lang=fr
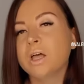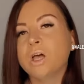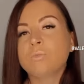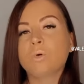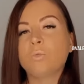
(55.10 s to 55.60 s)

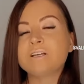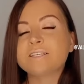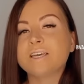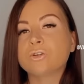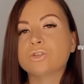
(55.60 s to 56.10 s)
Pour moi, c'est
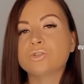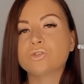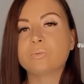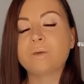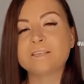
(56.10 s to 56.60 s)
quelque chose
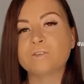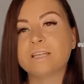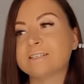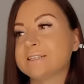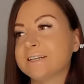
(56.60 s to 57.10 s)
de
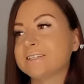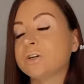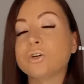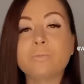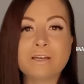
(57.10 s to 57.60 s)
personnel. C'est-à-dire
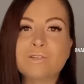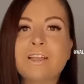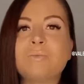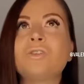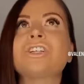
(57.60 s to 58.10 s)
que
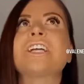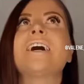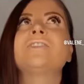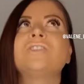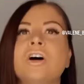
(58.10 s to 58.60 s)
personnellement,
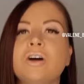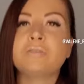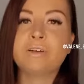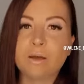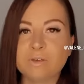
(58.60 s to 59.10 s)
j'adore
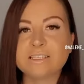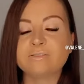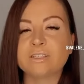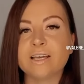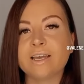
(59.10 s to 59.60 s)
faire mes
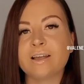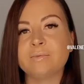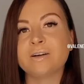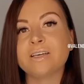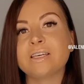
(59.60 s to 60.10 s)
éventails à la
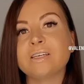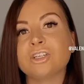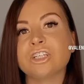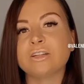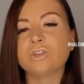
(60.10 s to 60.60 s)
main et
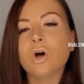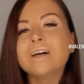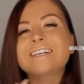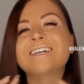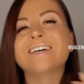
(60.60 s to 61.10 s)

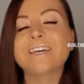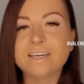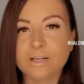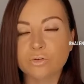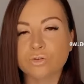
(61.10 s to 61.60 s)
j'adore créer
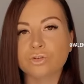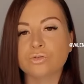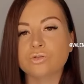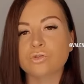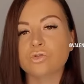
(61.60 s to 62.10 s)
quelque
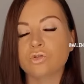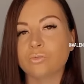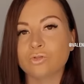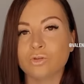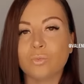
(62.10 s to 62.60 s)
chose sur mesure.